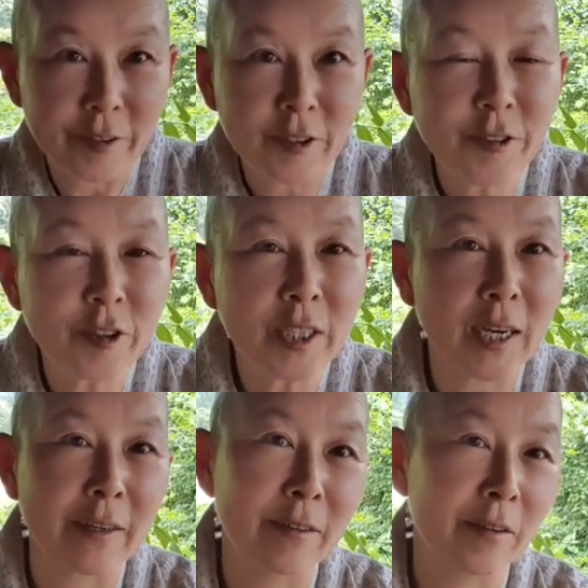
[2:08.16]
천천히
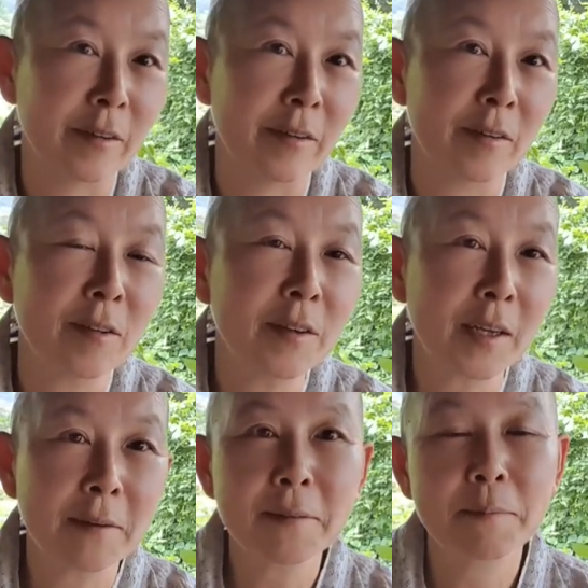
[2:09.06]
가는 거를
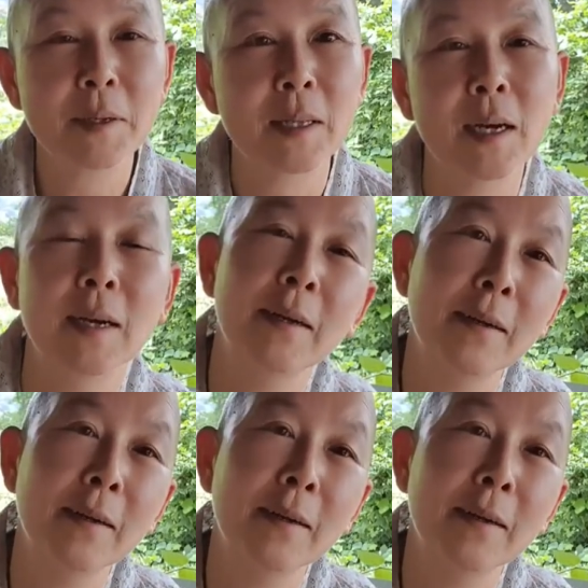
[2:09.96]
선택했습니다.